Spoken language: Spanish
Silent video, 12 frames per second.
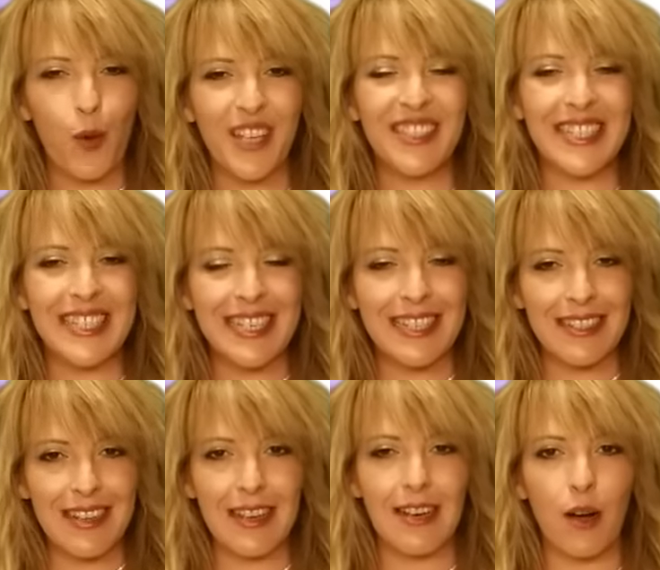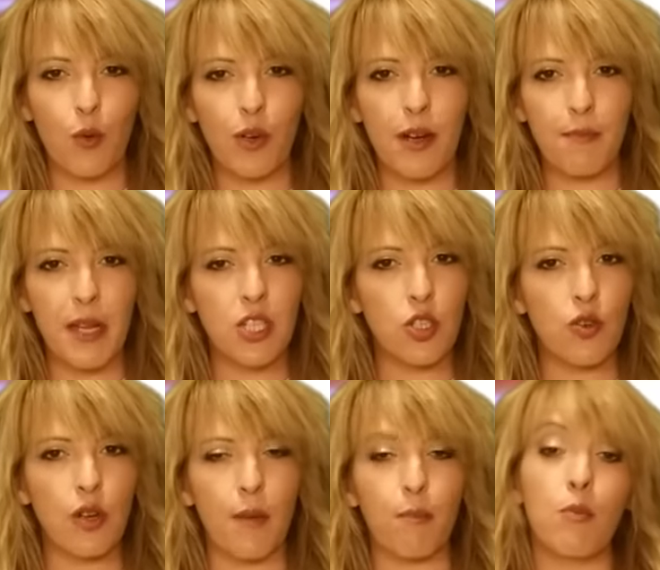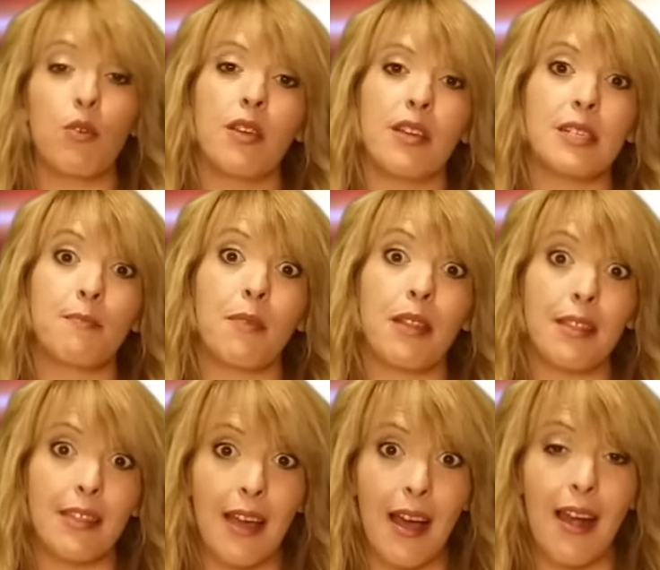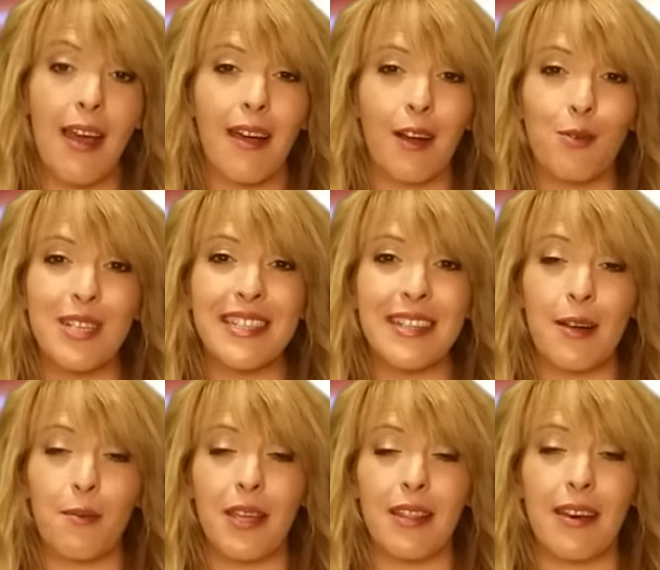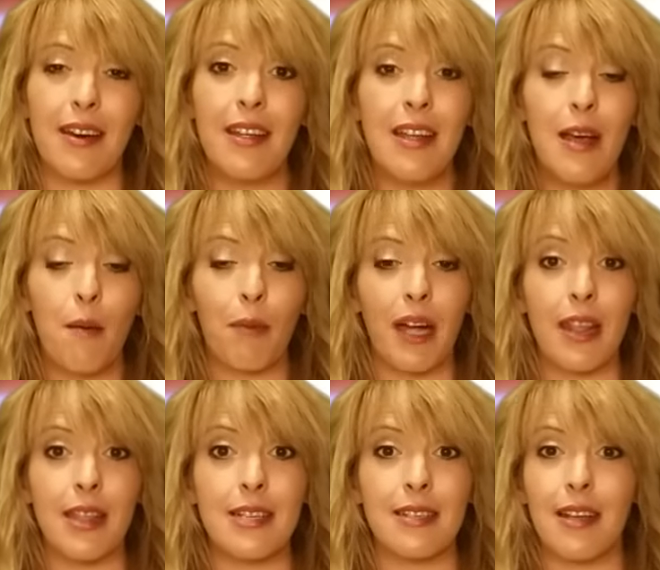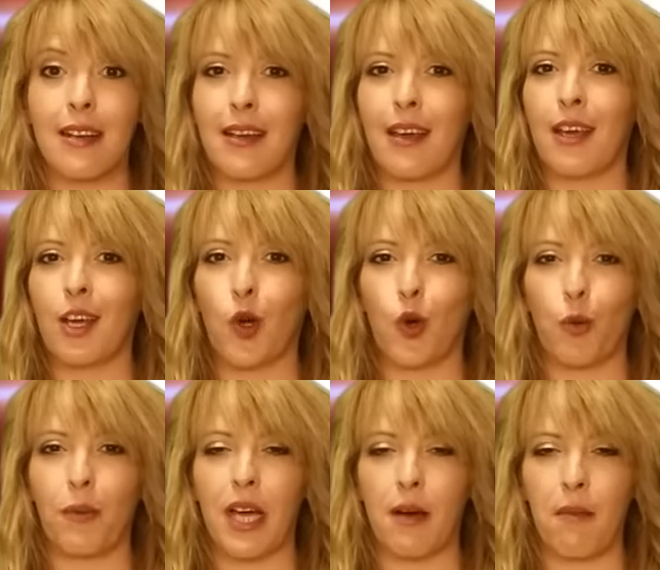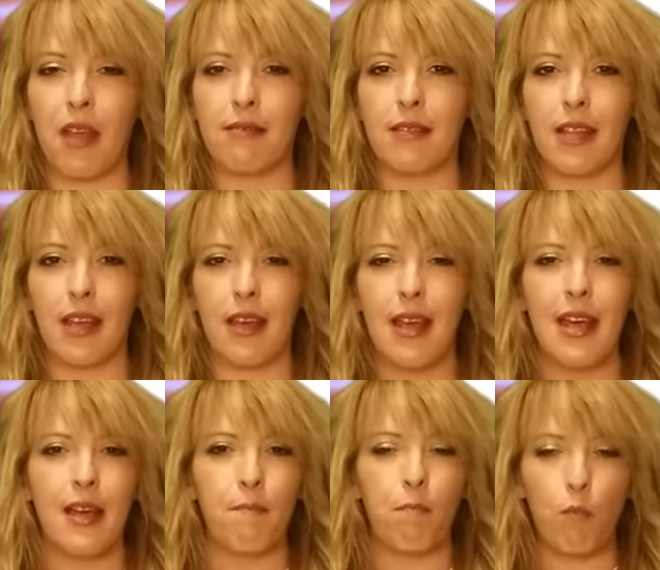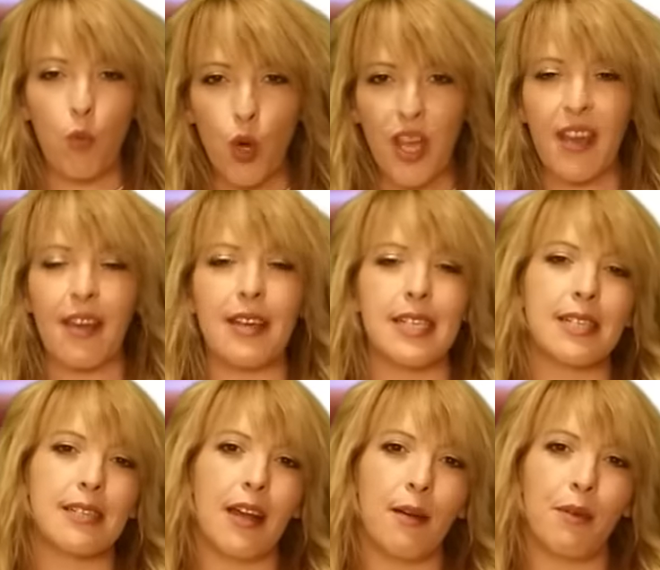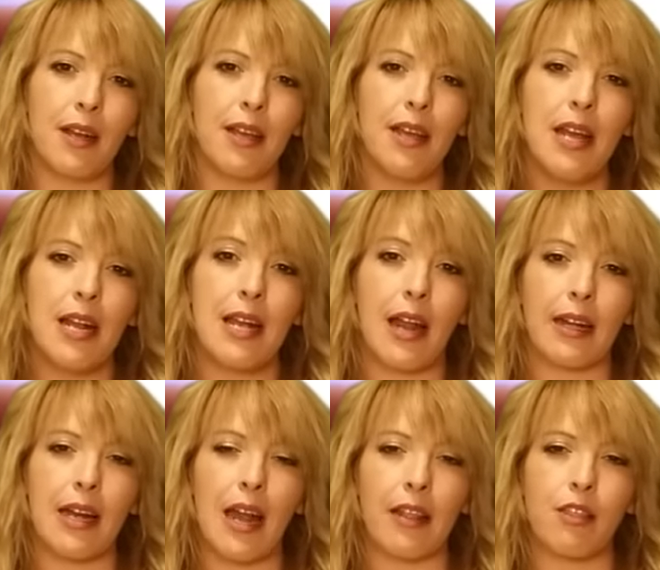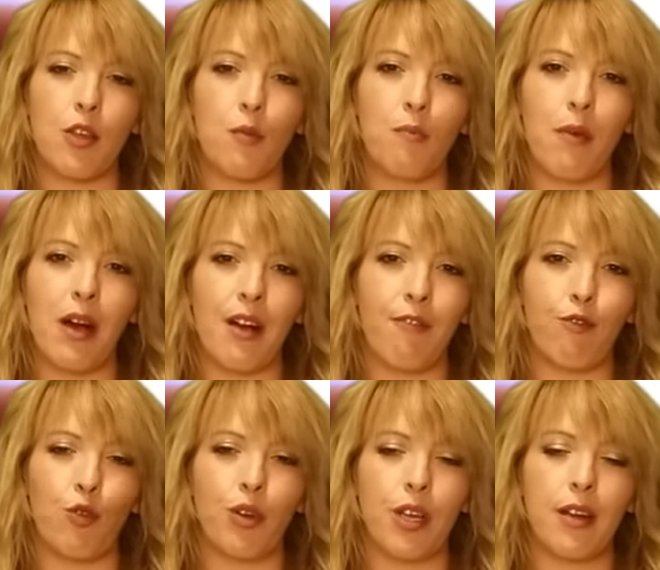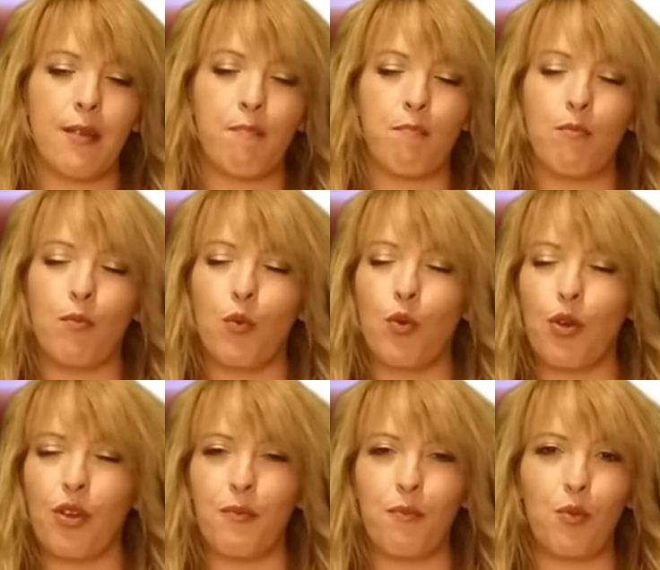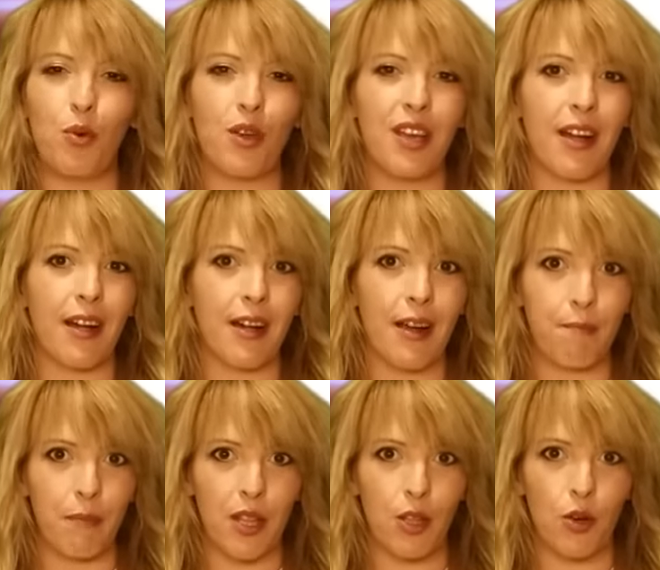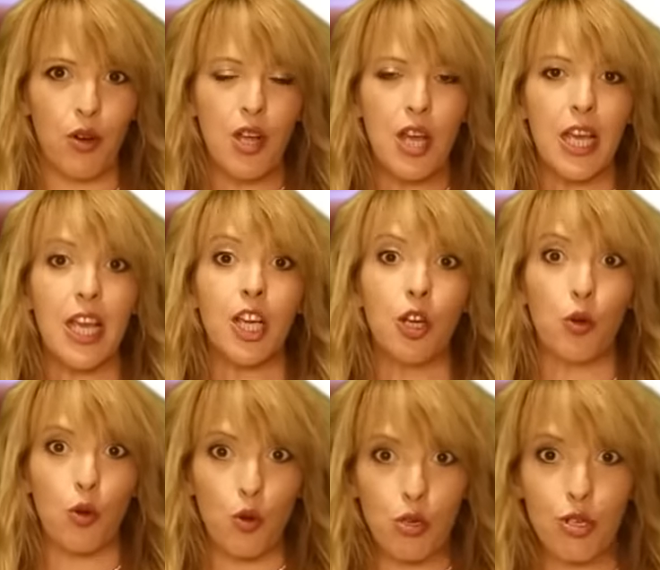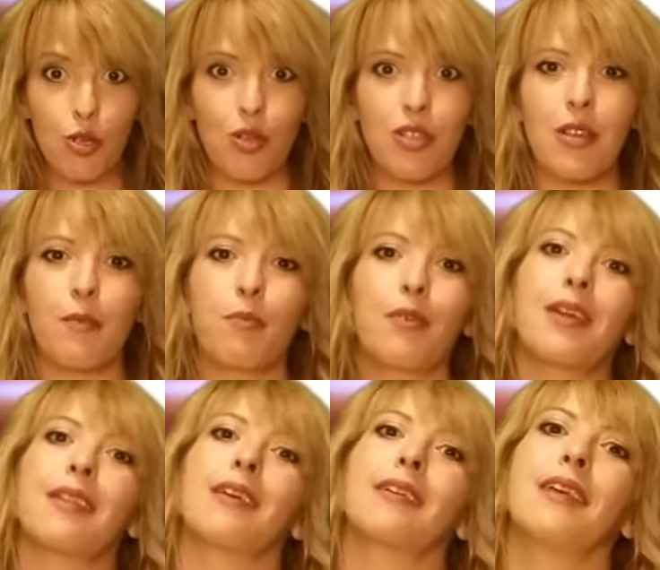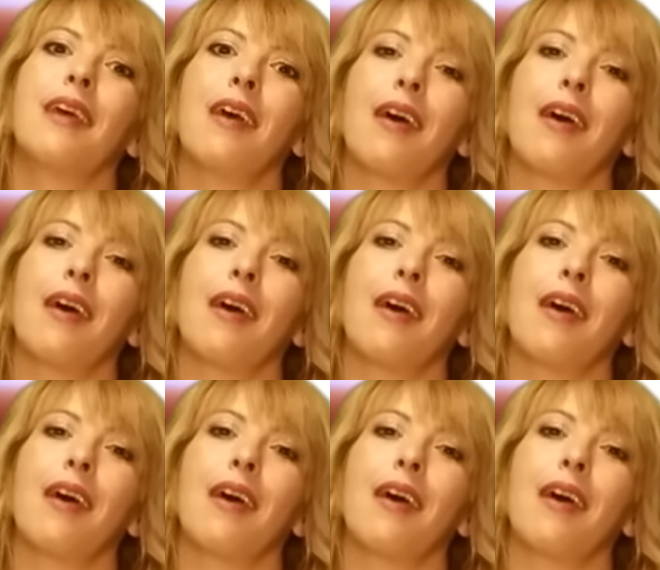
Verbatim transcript: pues que llega una persona muy especial a nuestra vida, parece ser que económicamente muy estable, la relación va a fluir muy, muy rápido, incluso se pueden